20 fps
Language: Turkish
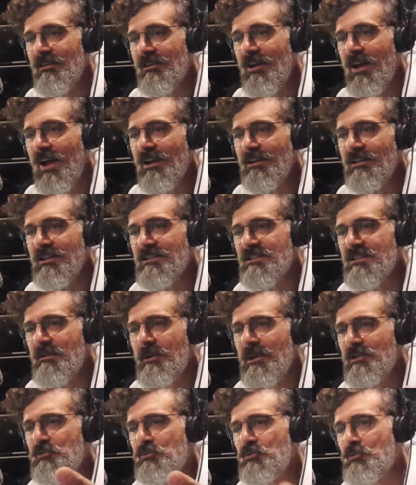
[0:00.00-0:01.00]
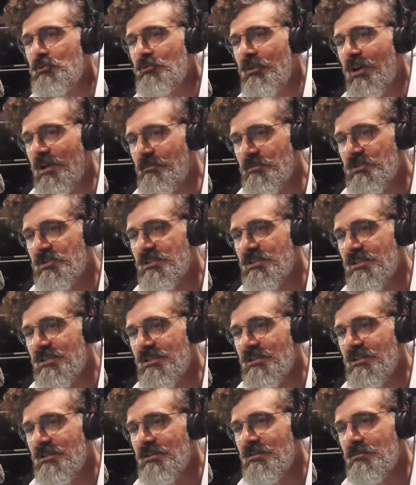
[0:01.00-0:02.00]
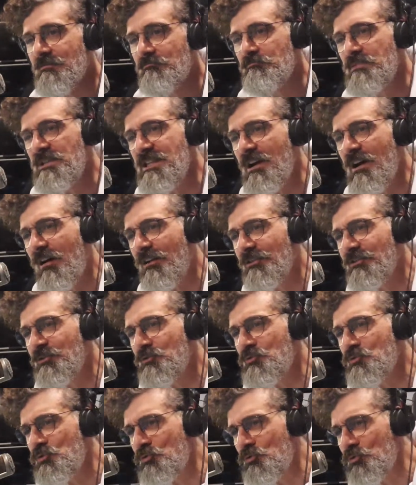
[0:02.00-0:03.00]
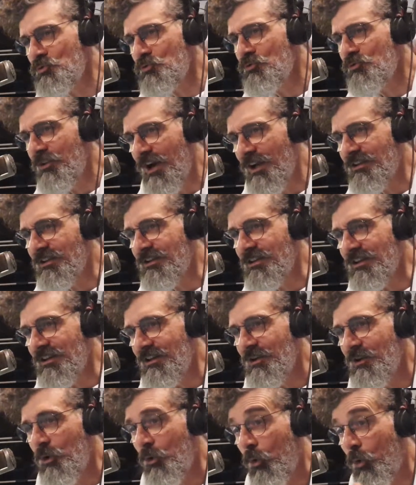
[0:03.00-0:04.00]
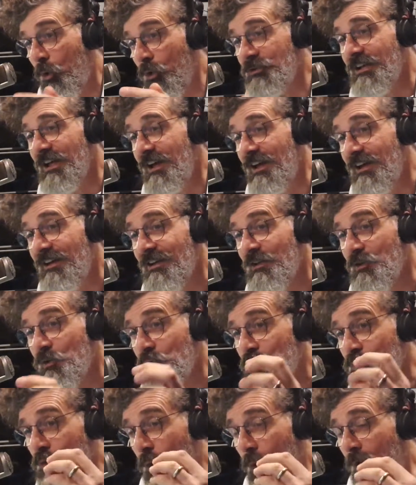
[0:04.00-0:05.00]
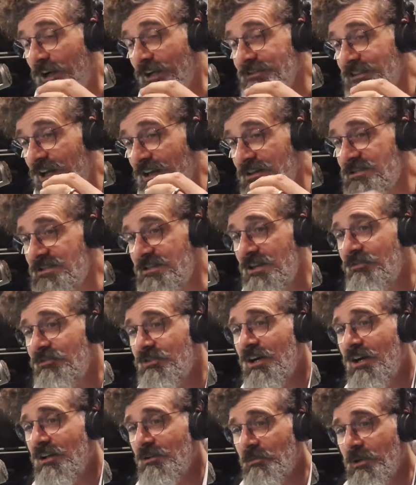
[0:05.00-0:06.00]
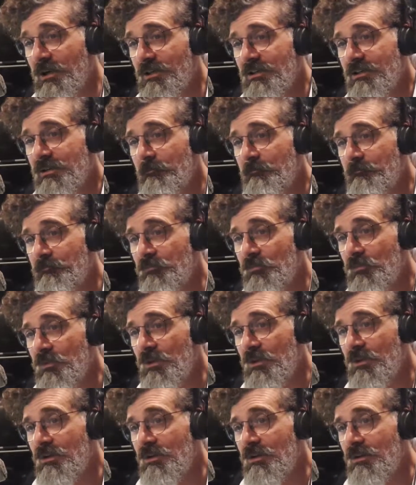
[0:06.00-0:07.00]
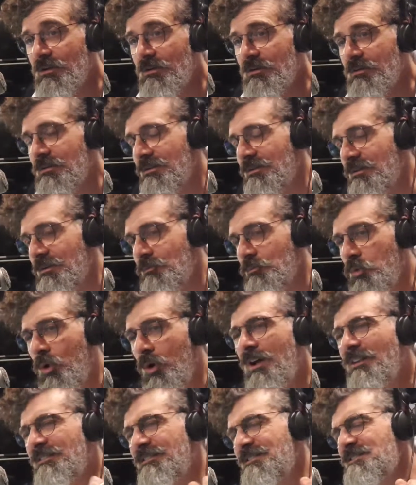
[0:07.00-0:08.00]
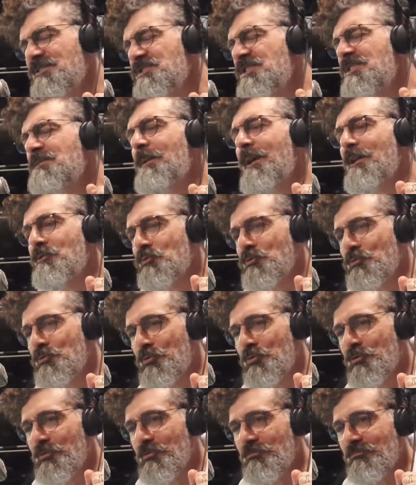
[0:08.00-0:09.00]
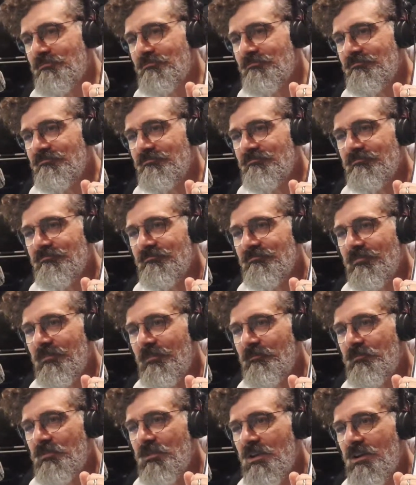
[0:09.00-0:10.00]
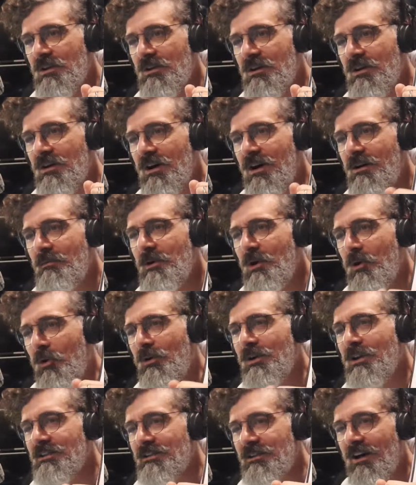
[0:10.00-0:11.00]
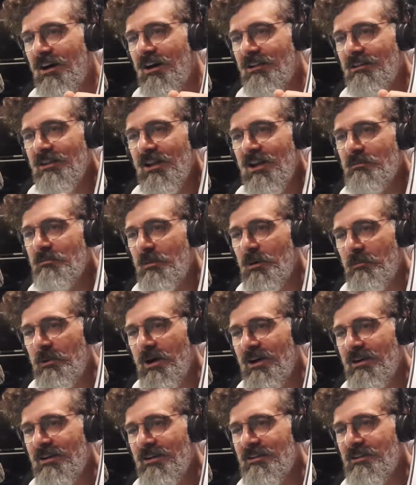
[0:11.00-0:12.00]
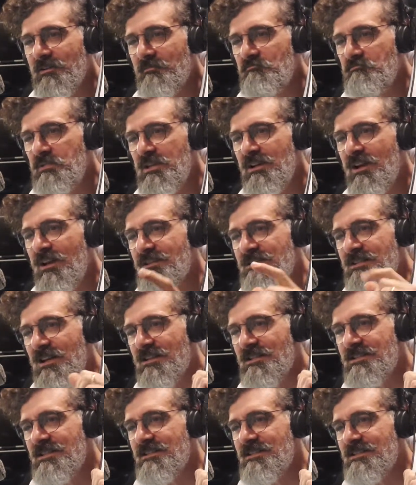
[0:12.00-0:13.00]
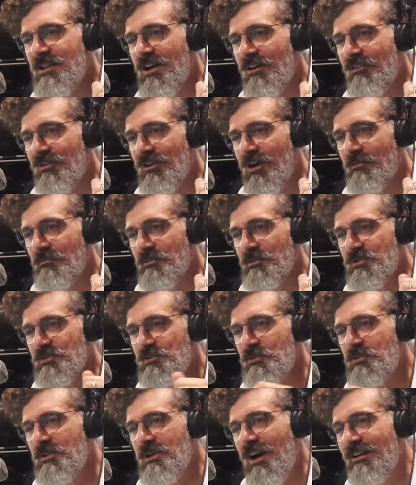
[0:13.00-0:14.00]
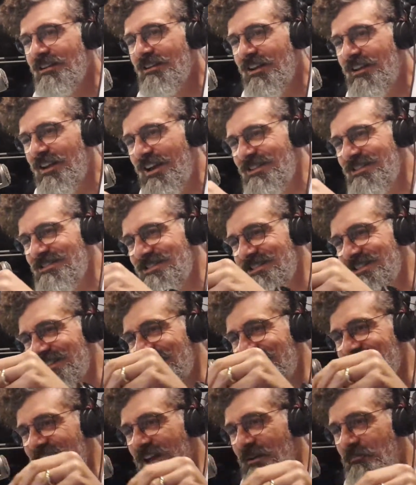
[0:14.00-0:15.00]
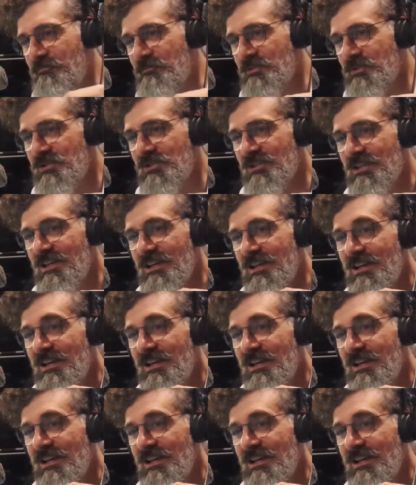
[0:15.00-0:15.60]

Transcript: herkese beş duyu vermiş. Bir de altıncı duyu var ki o da doğadan zevk almak. Bu altıncıyı ben uydurdum. Ama orada Allah Baba biraz hasis davranmış. Yukarıdan azıcık sertmiş.